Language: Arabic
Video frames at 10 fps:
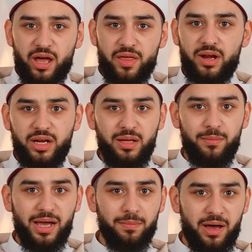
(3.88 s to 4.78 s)
هذا
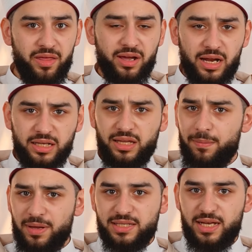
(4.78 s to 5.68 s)
الانهماك مع ذاك
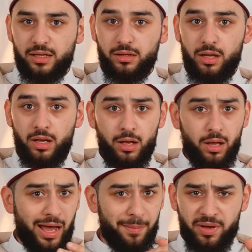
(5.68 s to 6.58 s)
الكتاب يا سعد
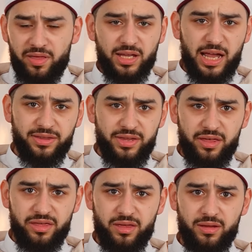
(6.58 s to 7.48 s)
عن ماذا
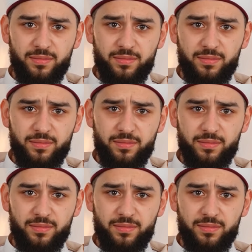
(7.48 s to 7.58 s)
يتحدث؟